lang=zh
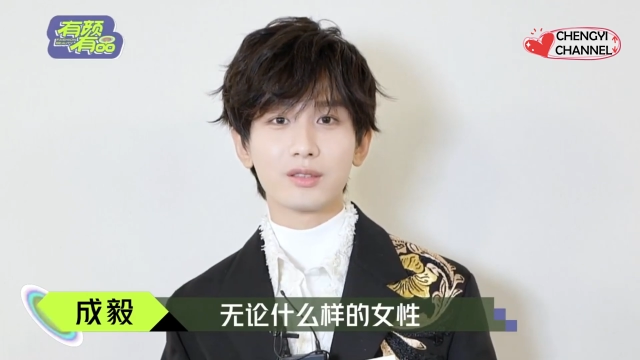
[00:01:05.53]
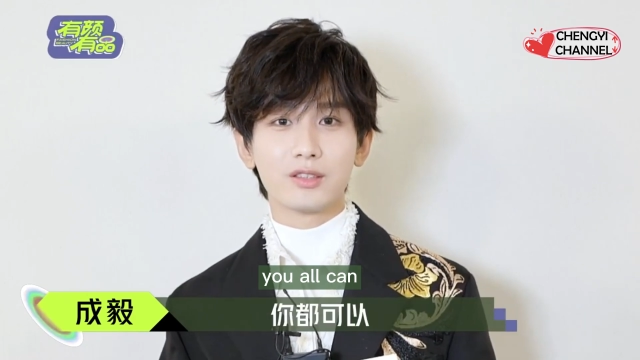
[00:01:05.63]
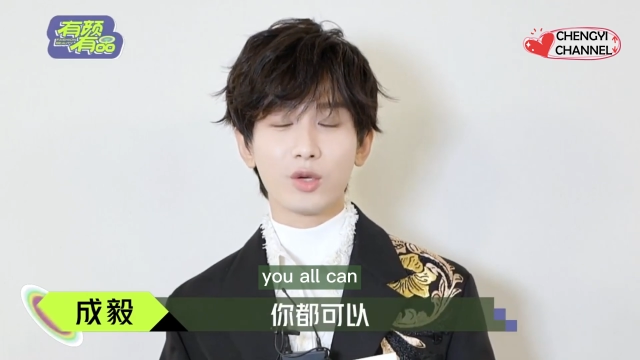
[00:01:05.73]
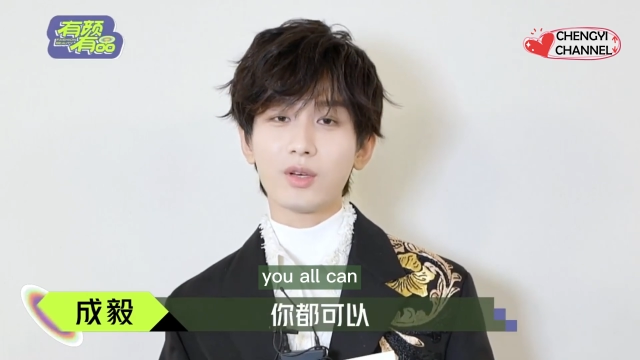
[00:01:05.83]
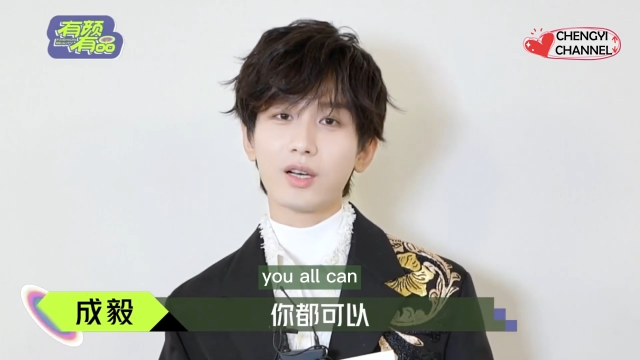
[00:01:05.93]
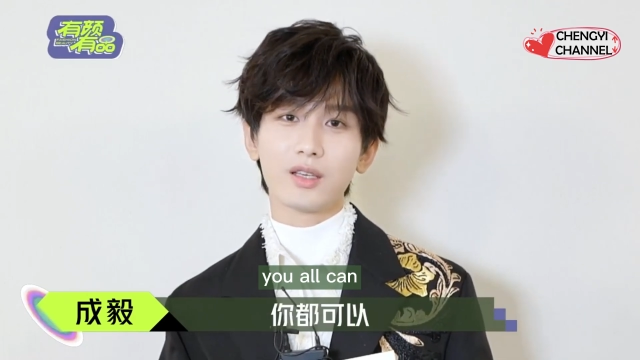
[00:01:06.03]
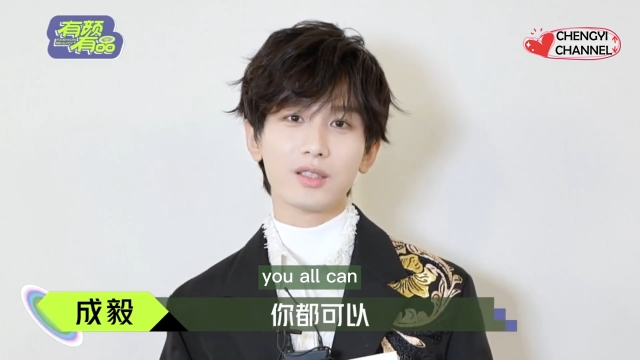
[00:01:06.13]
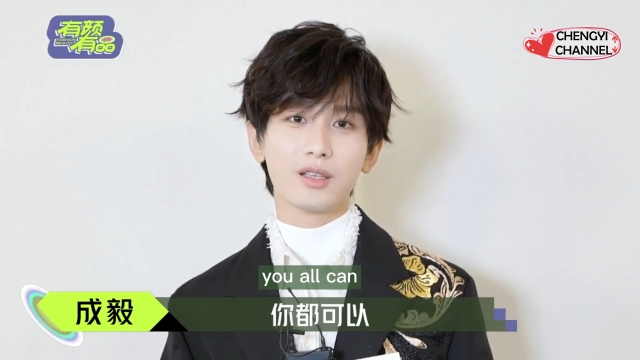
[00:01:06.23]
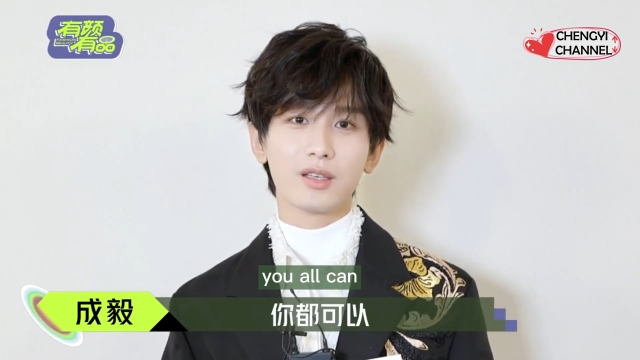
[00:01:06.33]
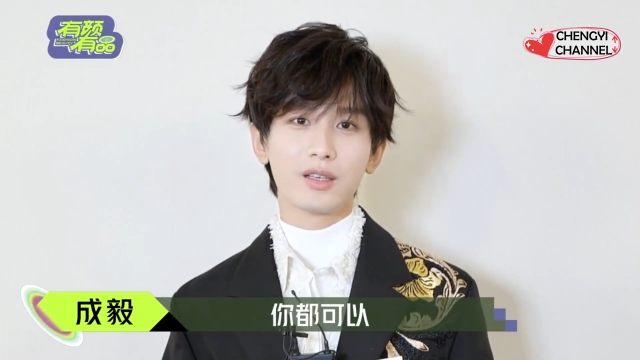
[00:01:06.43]
你都可
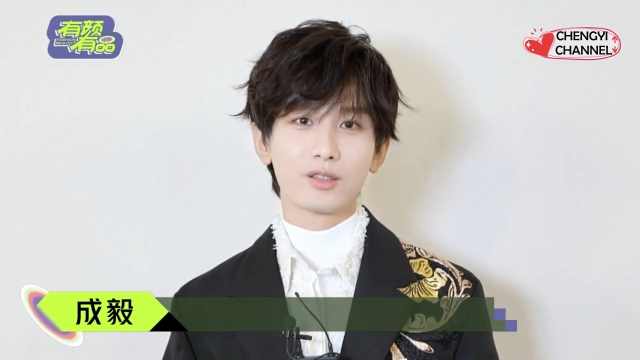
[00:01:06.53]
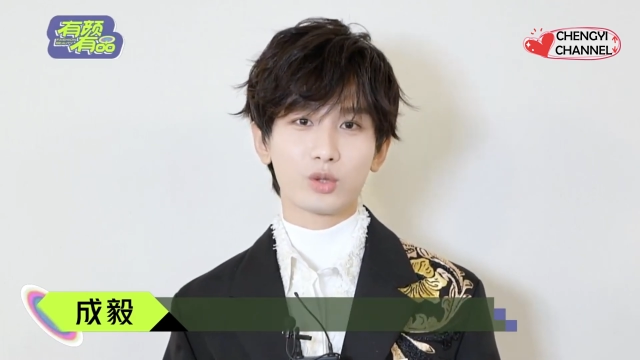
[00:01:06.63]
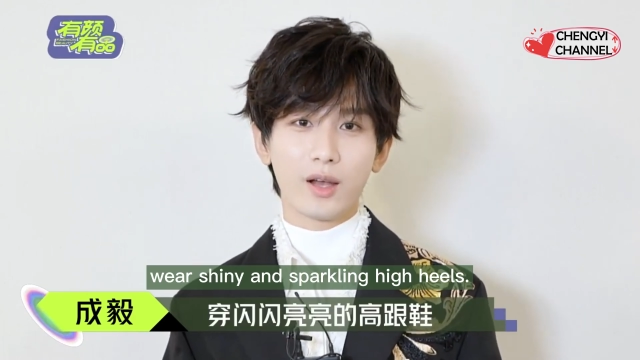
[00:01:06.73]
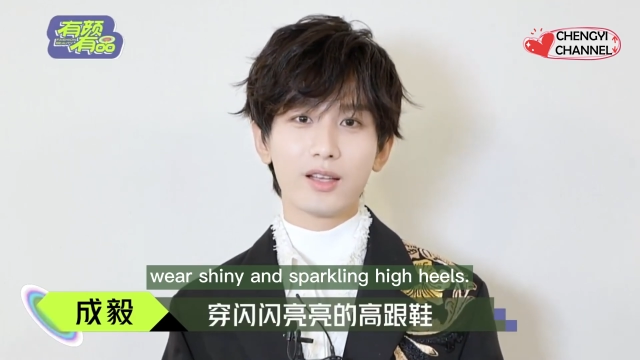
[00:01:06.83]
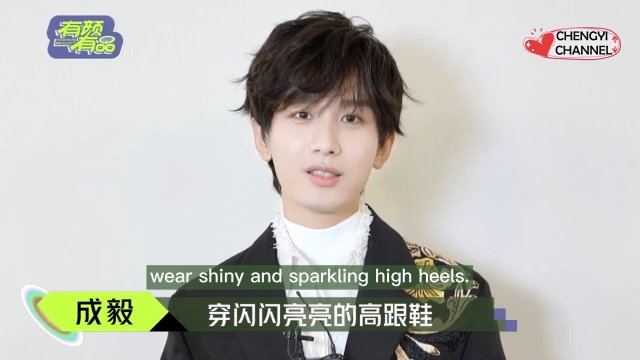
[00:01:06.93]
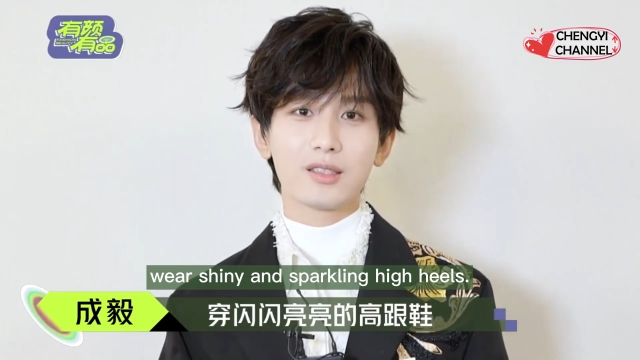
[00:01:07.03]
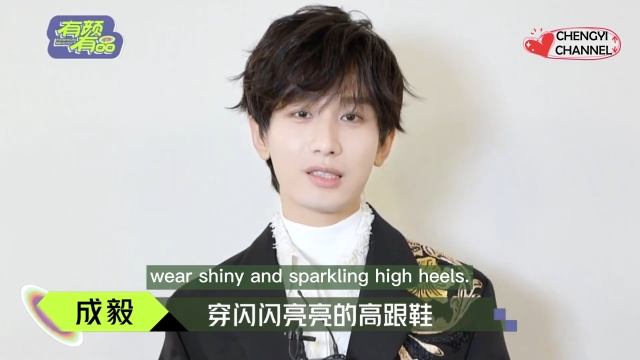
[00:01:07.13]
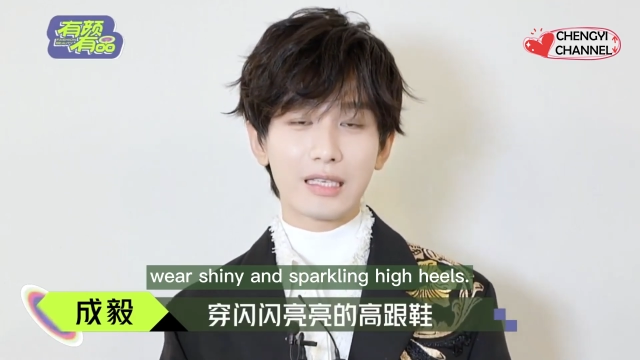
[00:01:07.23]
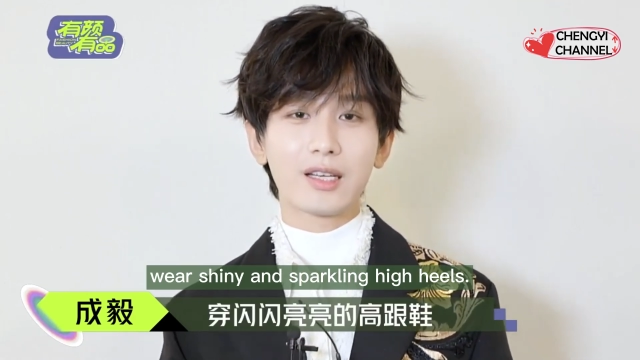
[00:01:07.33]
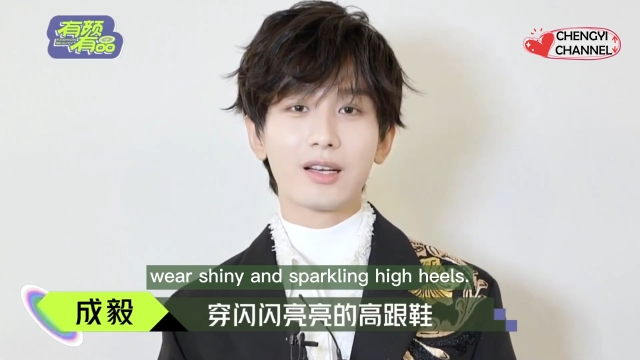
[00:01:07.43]
以穿
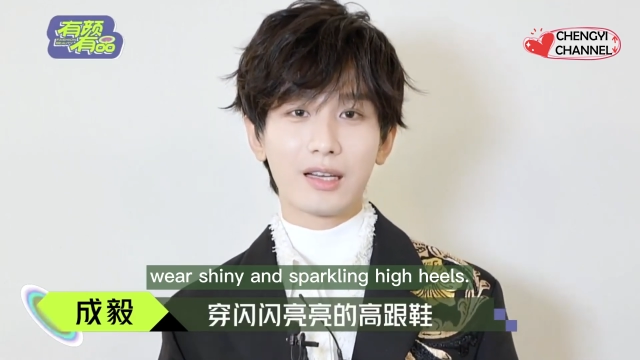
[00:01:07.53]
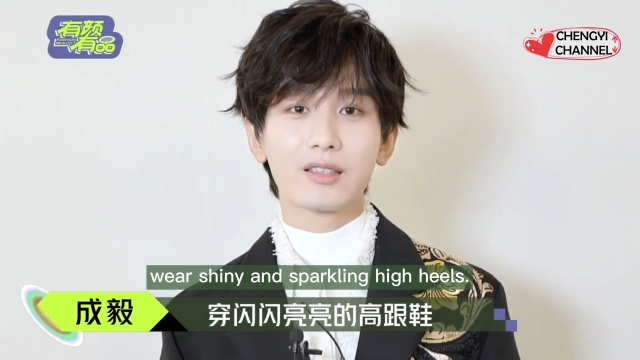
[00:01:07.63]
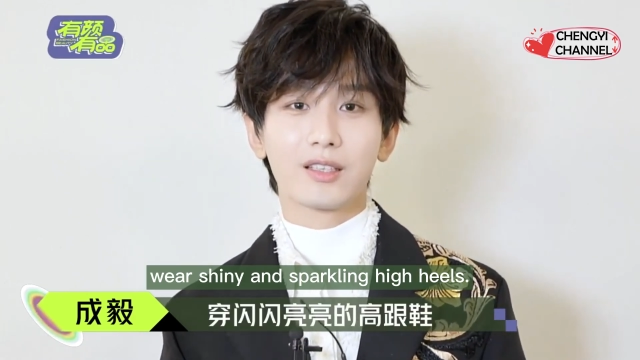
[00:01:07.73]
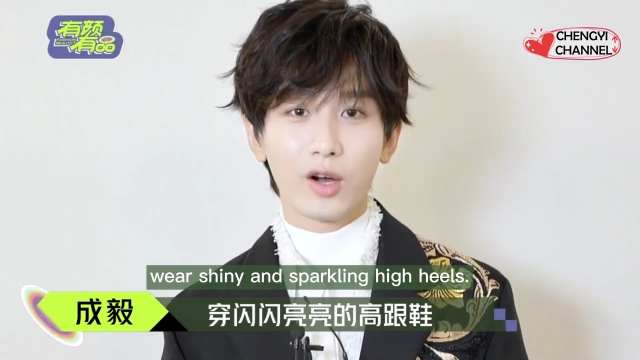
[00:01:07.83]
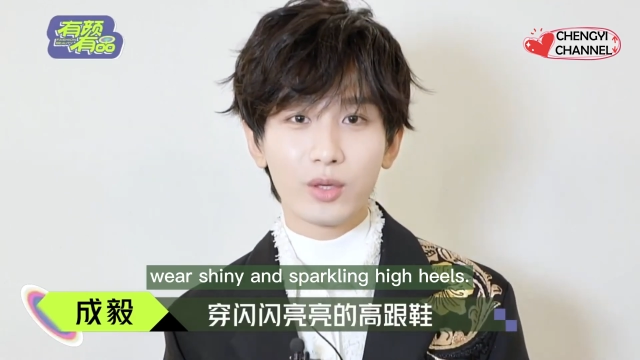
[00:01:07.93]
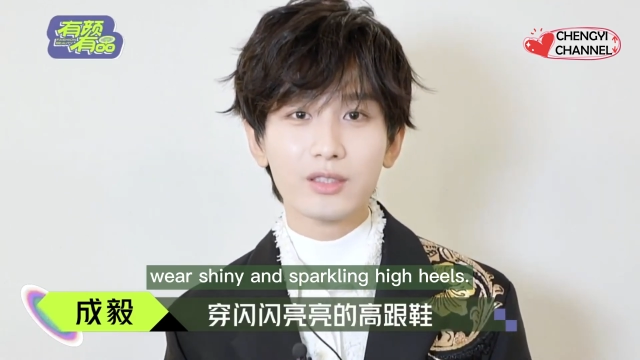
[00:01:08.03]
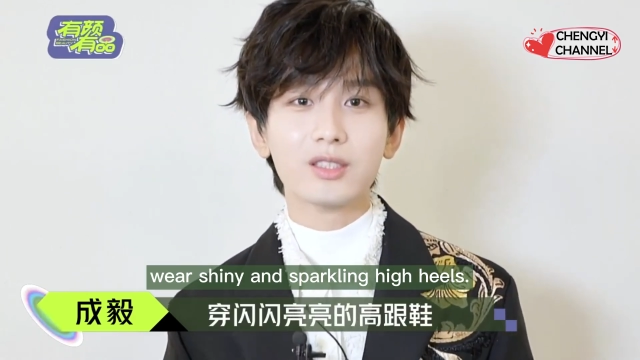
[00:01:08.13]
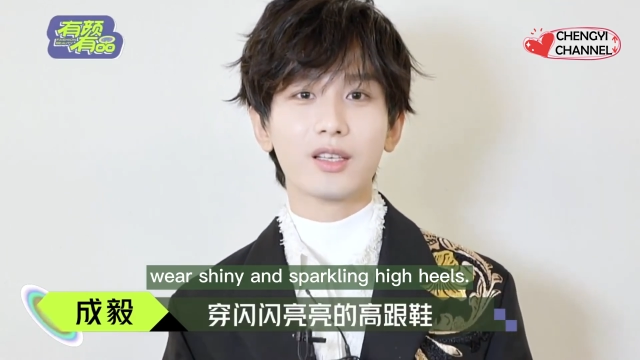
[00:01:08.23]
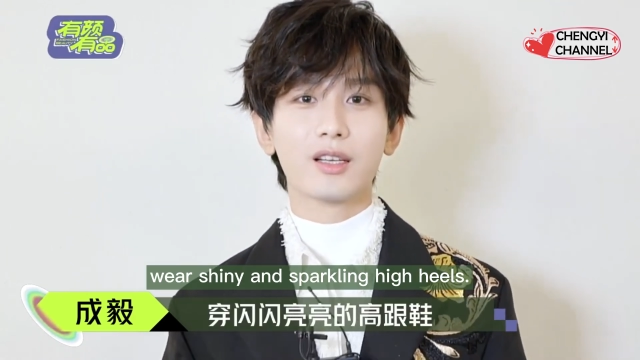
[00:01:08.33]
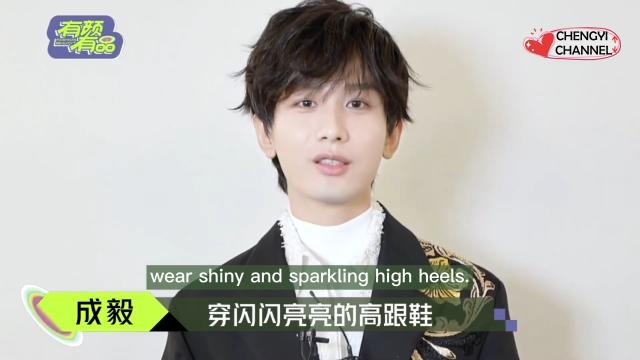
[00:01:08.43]
闪闪亮亮的高跟
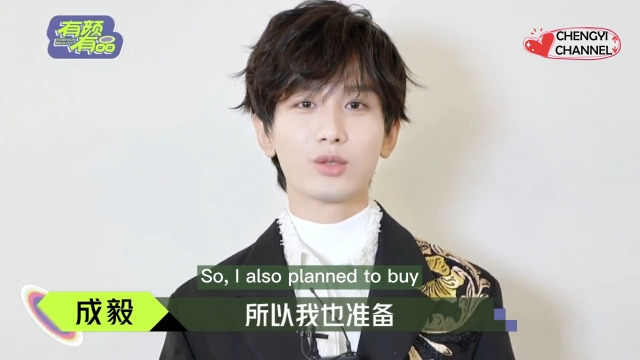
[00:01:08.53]
鞋。